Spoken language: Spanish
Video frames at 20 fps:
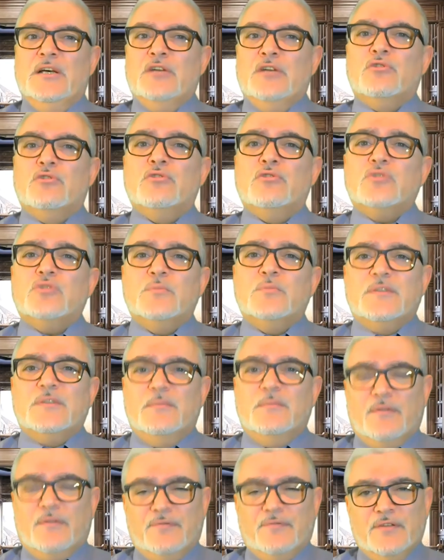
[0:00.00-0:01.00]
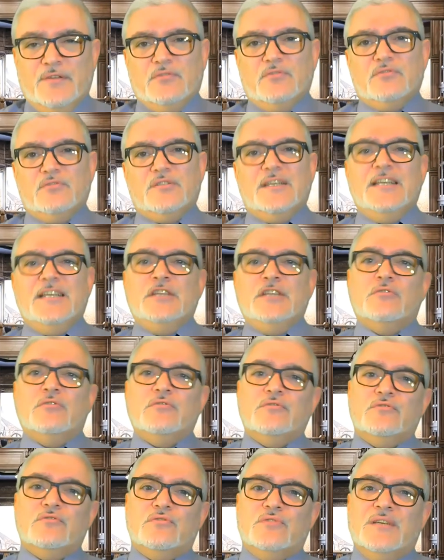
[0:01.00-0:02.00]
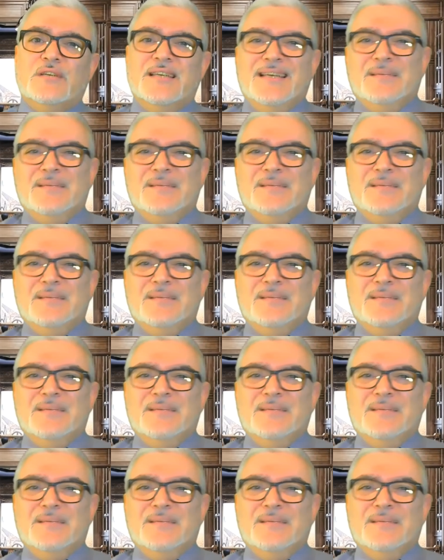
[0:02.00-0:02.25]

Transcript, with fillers: Todos somos imperfectos y todos